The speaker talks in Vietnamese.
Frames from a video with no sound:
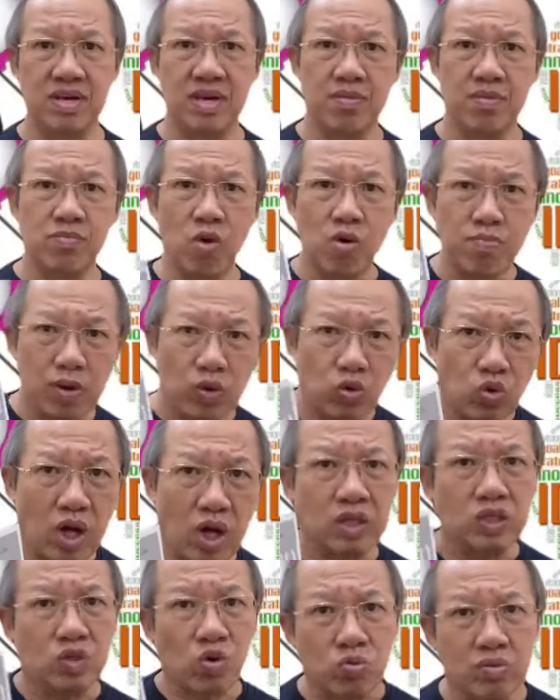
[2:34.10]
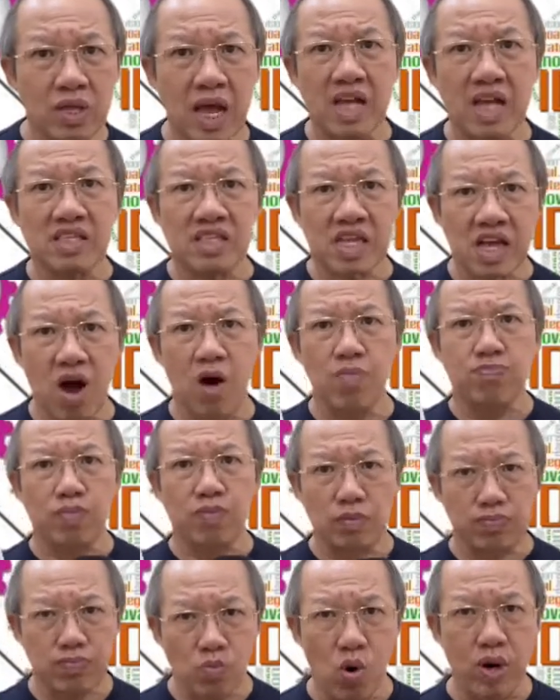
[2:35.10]
Mỗi một tuần chúng ta sẽ học
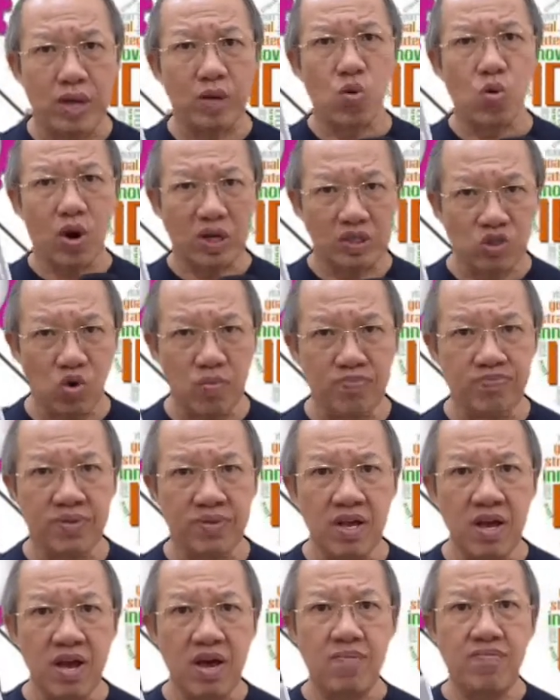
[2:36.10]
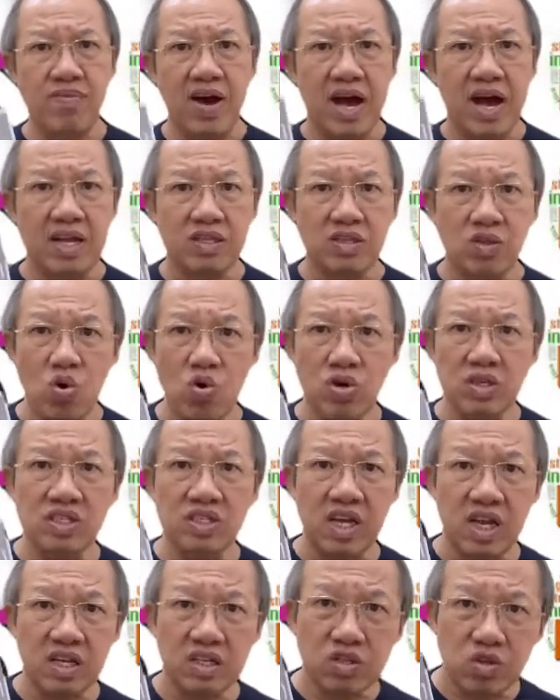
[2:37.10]
một buổi qua Zoom. Và tôi
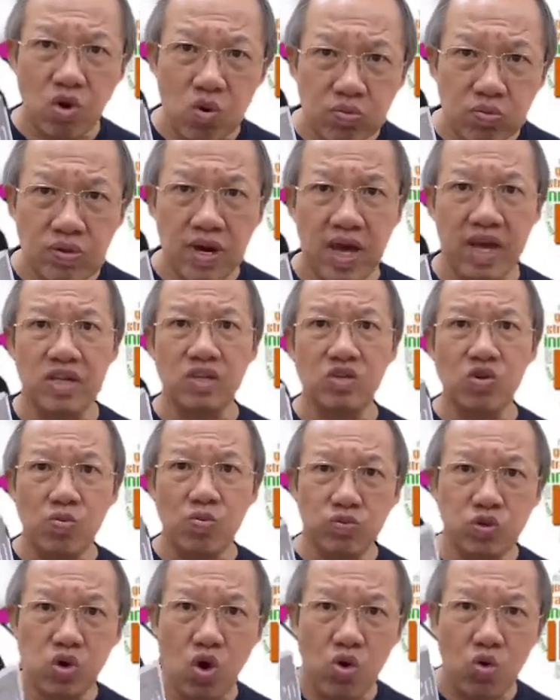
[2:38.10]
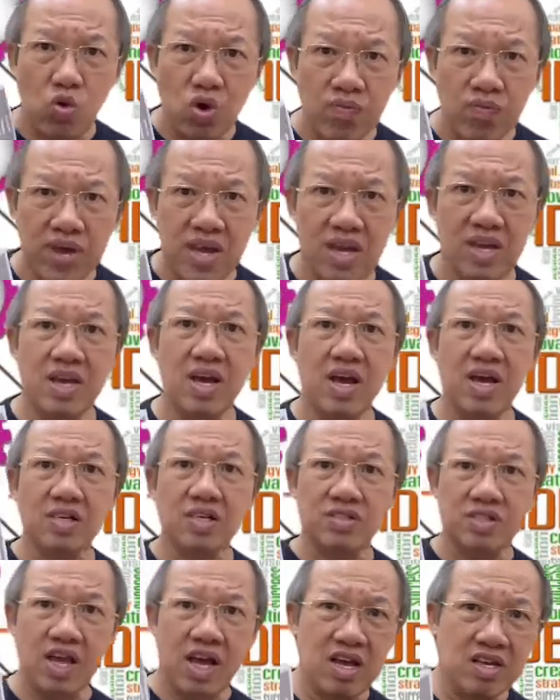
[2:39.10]
sẽ thúc đẩy giúp cho quý vị
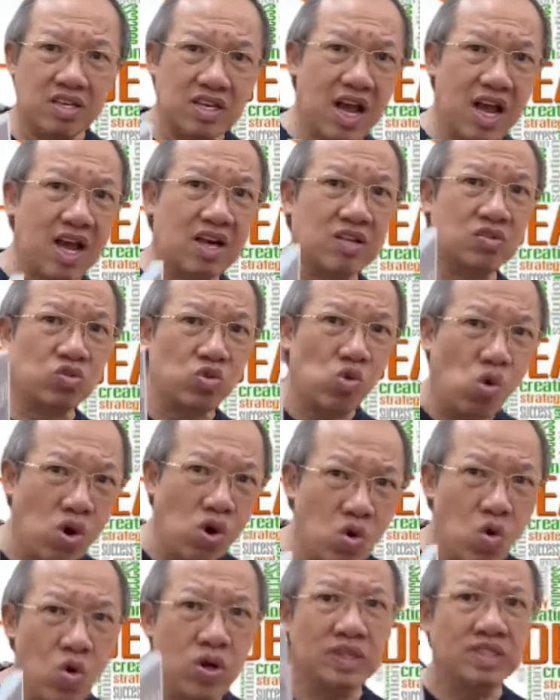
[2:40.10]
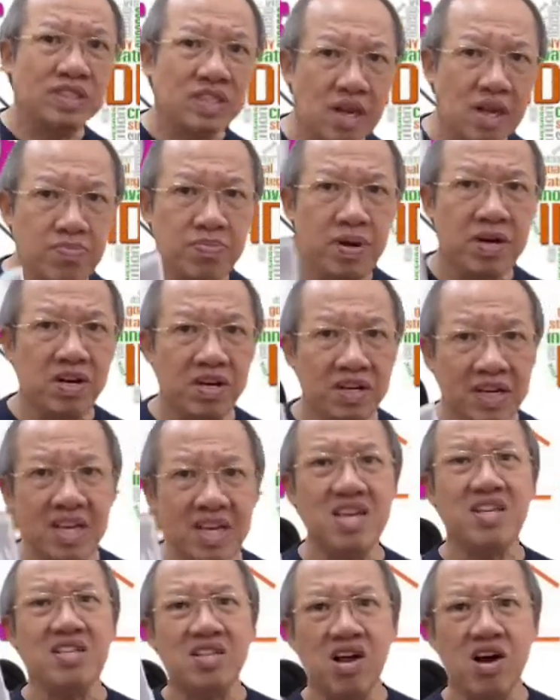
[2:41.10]
dễ dàng luôn luôn tìm ra được
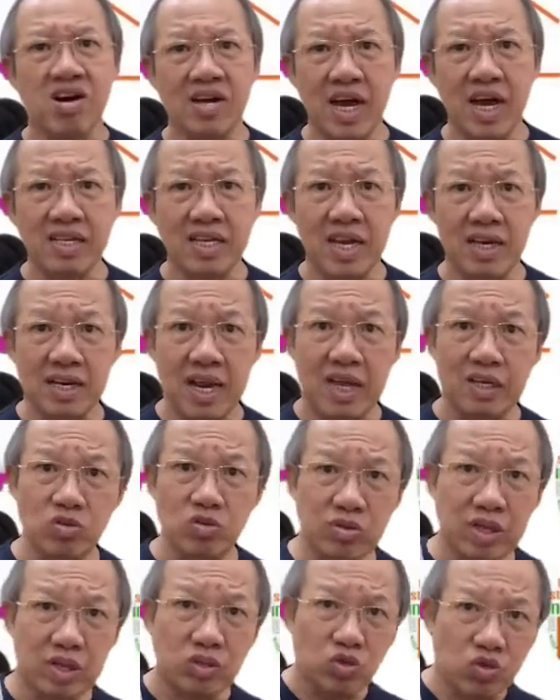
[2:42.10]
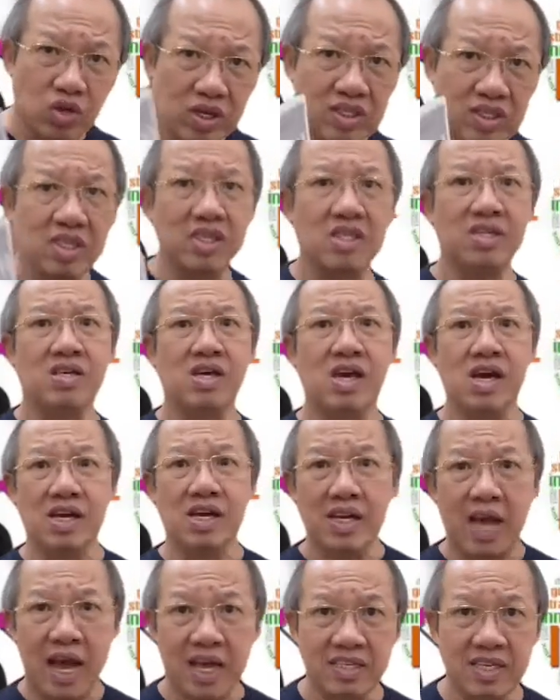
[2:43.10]
ý tưởng Kaizen để chúng ta duy trì
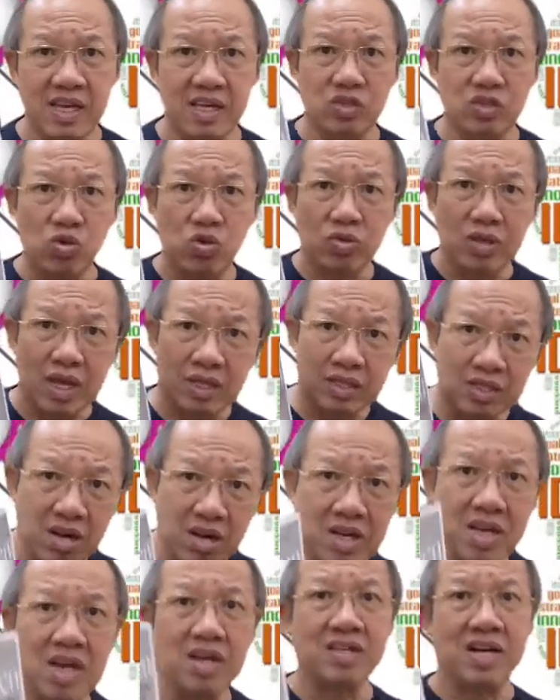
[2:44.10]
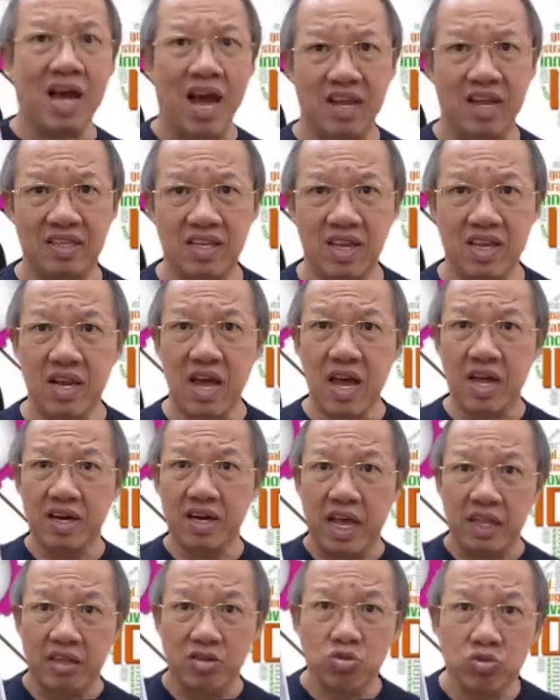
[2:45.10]
Kaizen, chúng ta thực hiện cải tiến
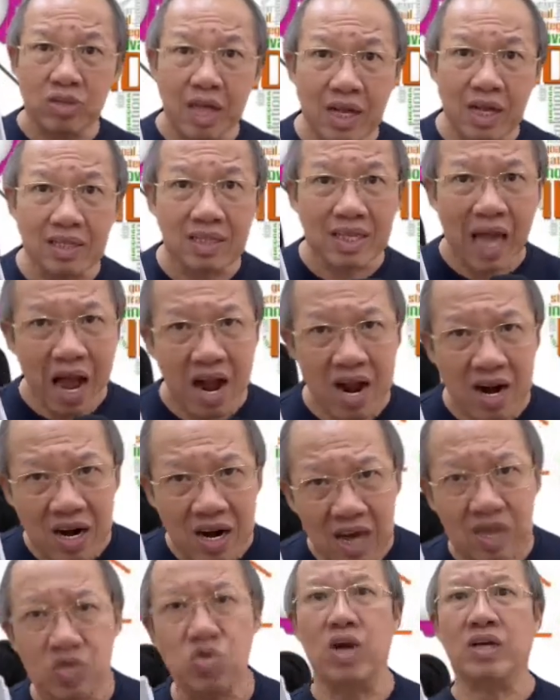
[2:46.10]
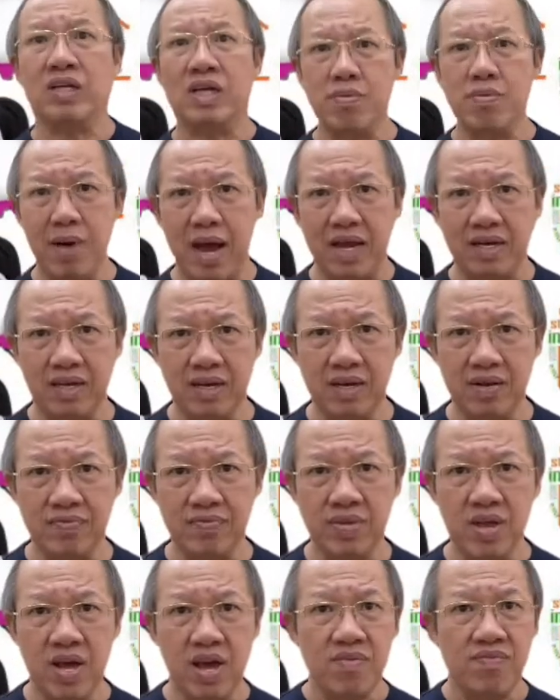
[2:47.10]
để chúng ta tăng lợi nhuận các bạn nhé.
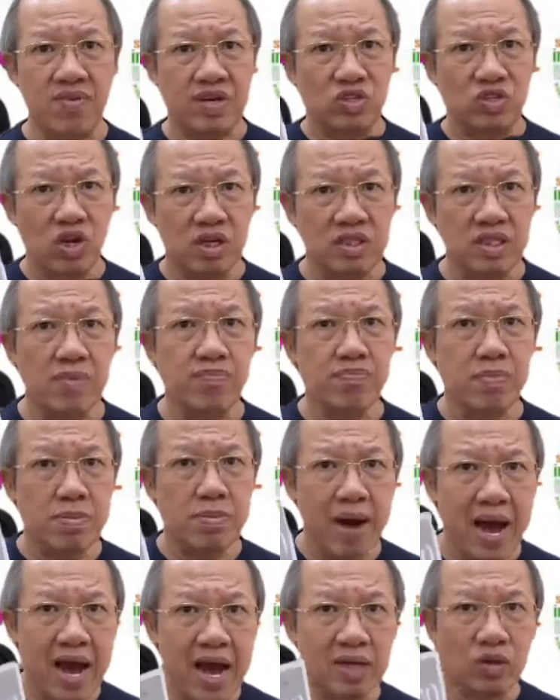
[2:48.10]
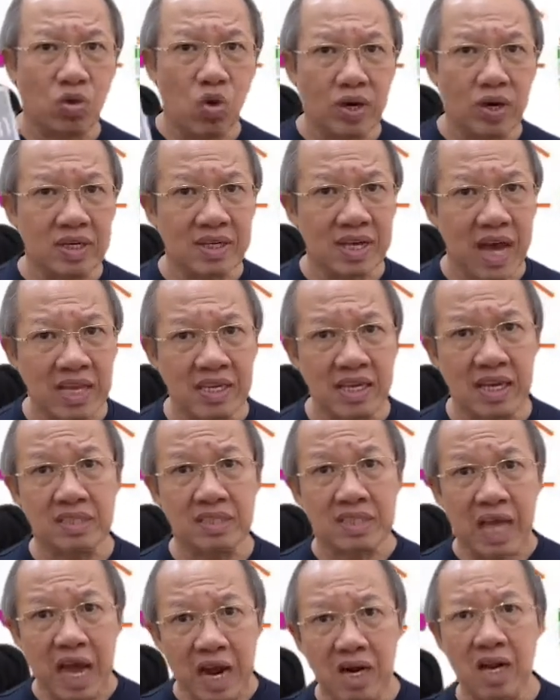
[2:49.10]
Và chương trình mười ba tuần Kaizen
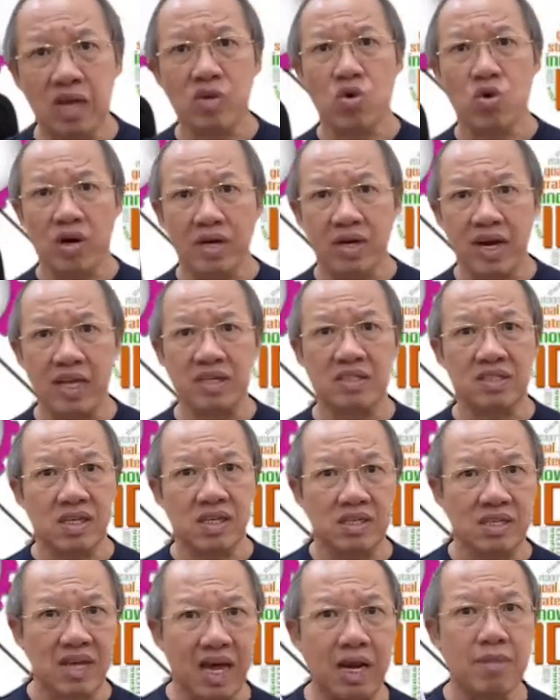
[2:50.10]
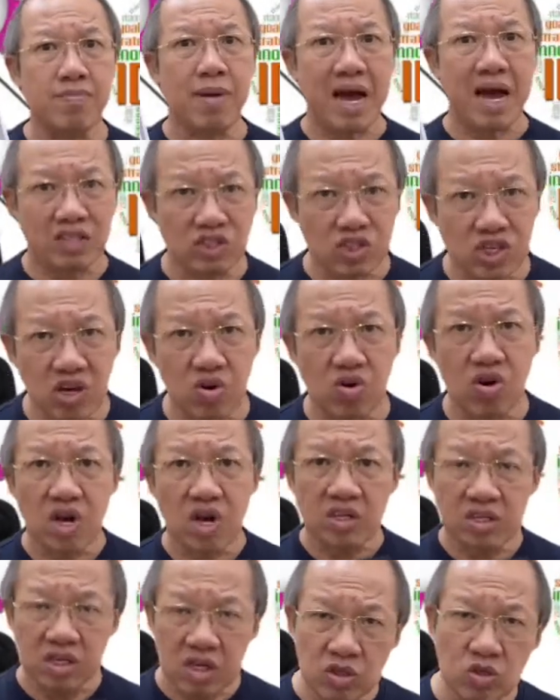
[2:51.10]
tăng lợi nhuận này trị giá là ba triệu.
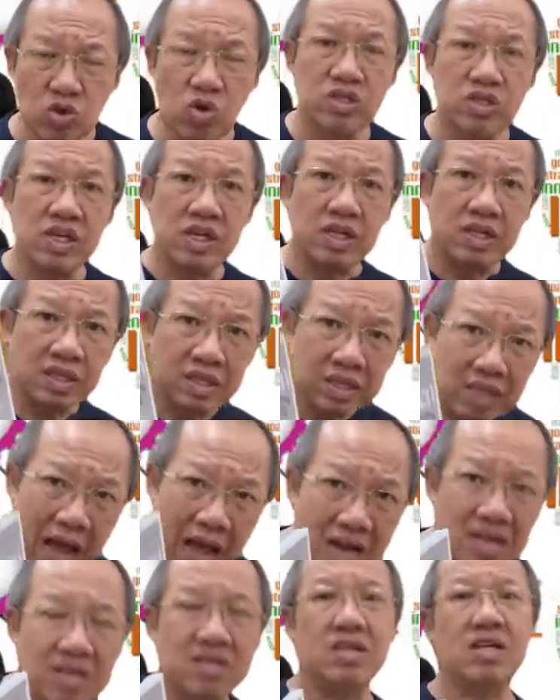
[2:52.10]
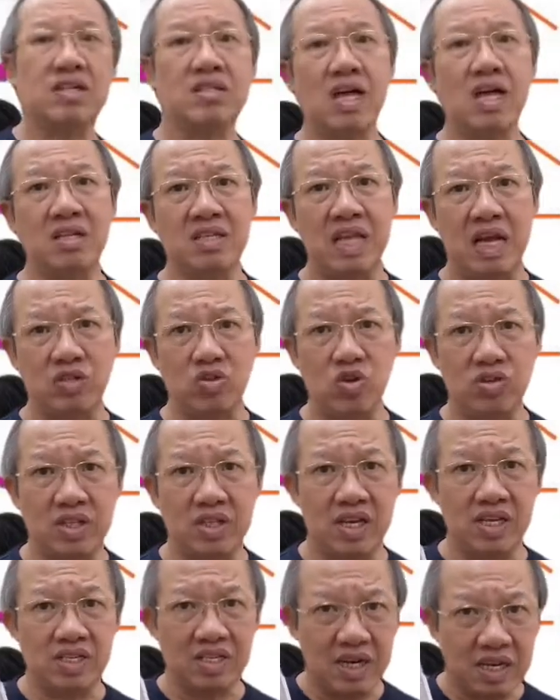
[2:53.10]
Nhưng tôi xin tặng thân tặng cho
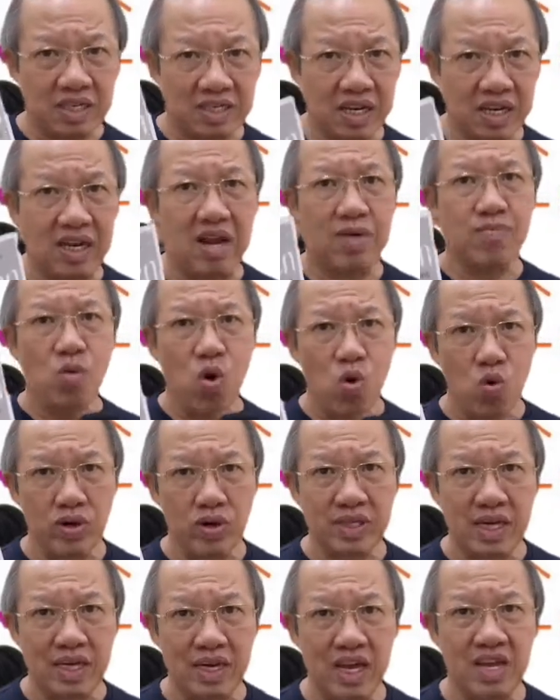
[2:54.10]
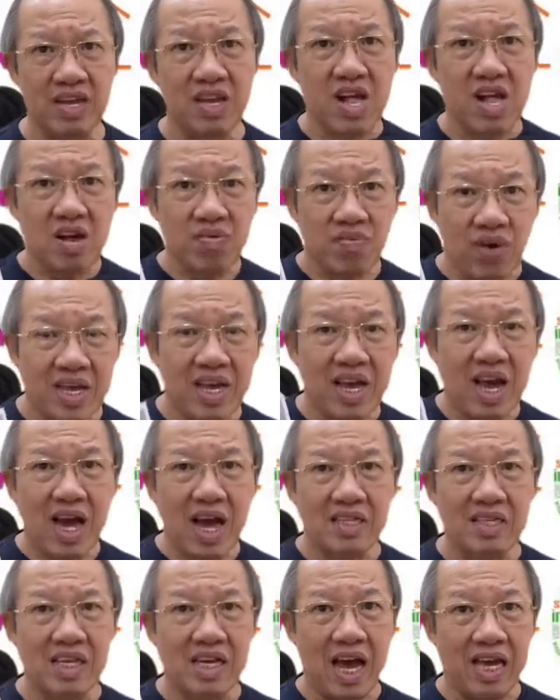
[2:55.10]
chị những anh chị nào mua cuốn sách này. Vậy anh
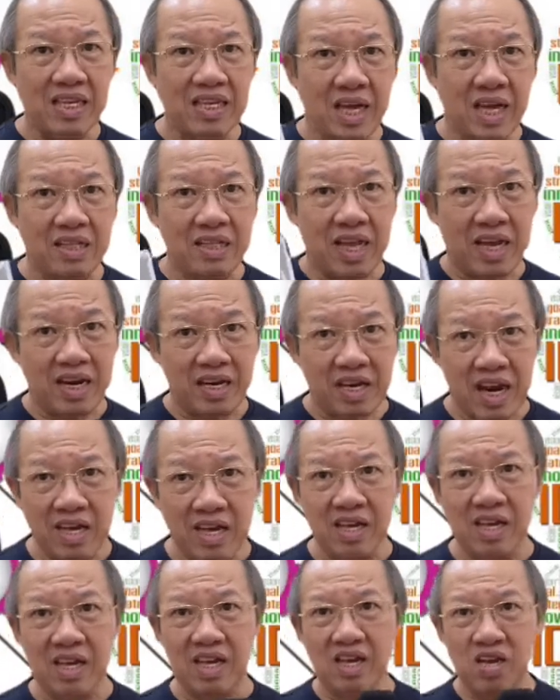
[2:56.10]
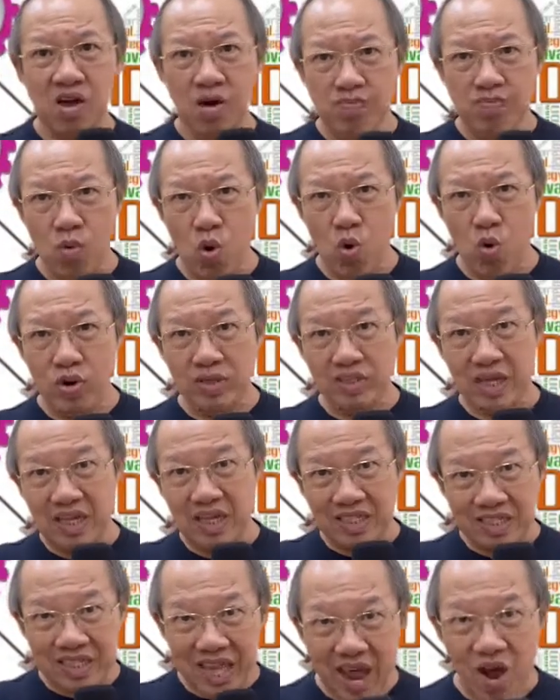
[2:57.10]
chị hãy nhanh tay đăng ký mua cuốn sách
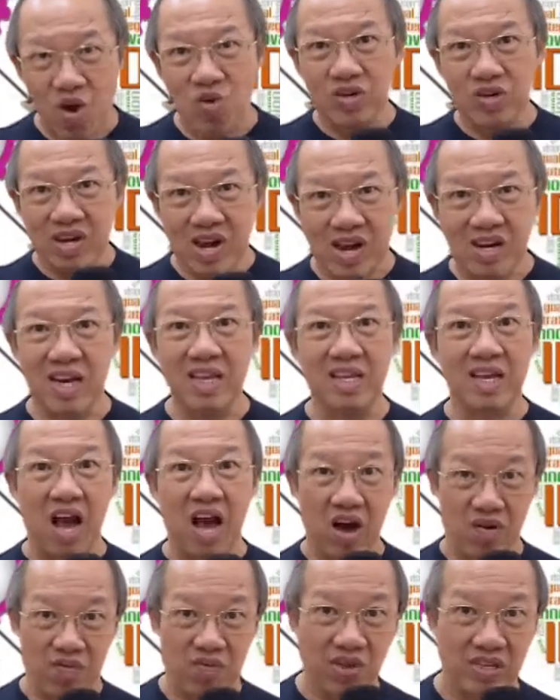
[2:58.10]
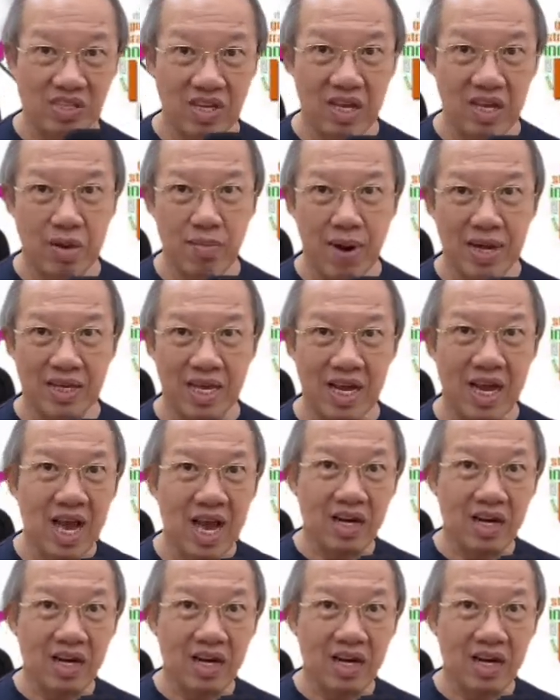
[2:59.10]
theo đường link ở phía dưới các bạn nhé.